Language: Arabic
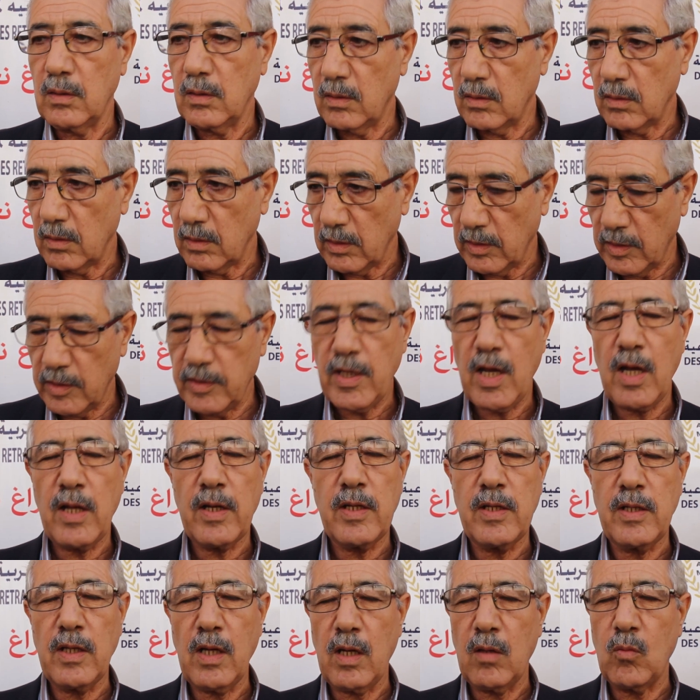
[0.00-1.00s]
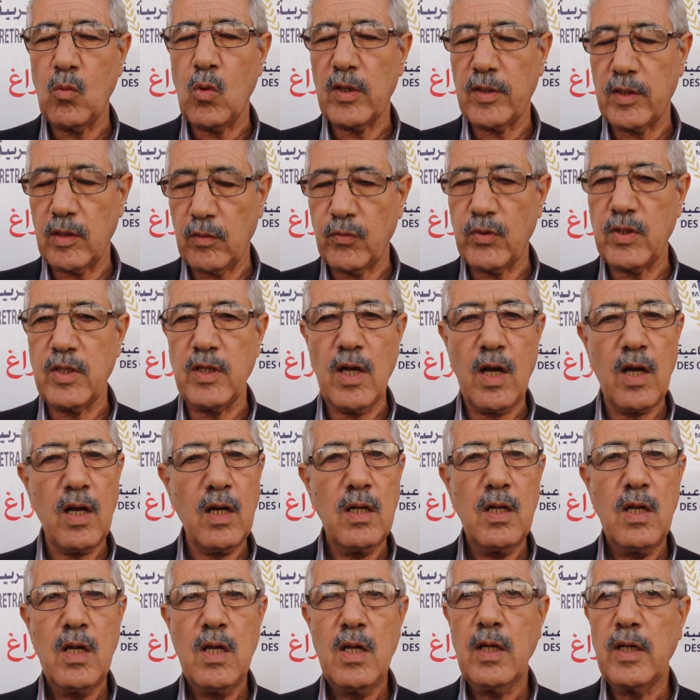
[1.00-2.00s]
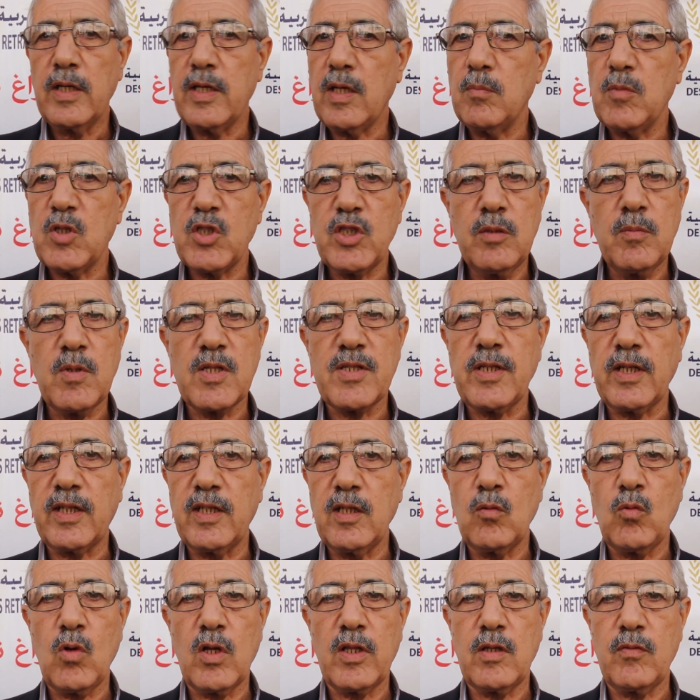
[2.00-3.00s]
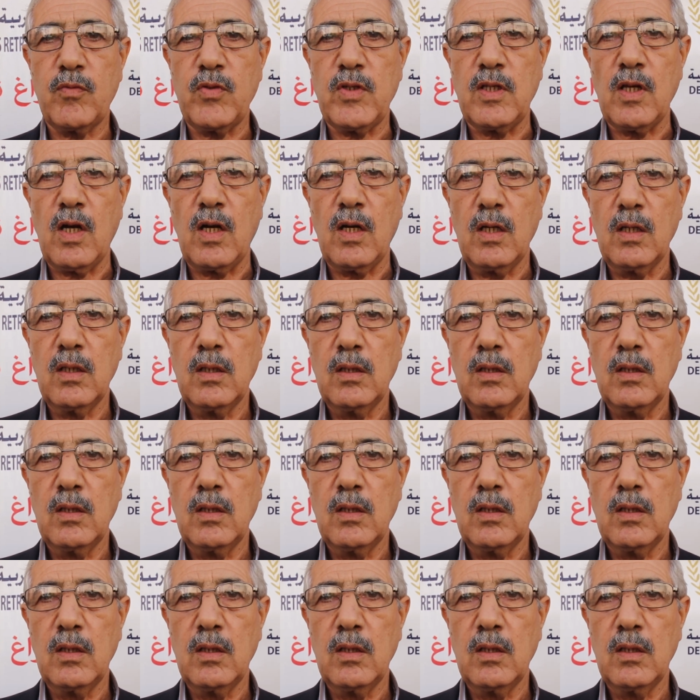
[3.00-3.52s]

اداريه اداريه وظيفيه هي ماشي مساكن وظيفيه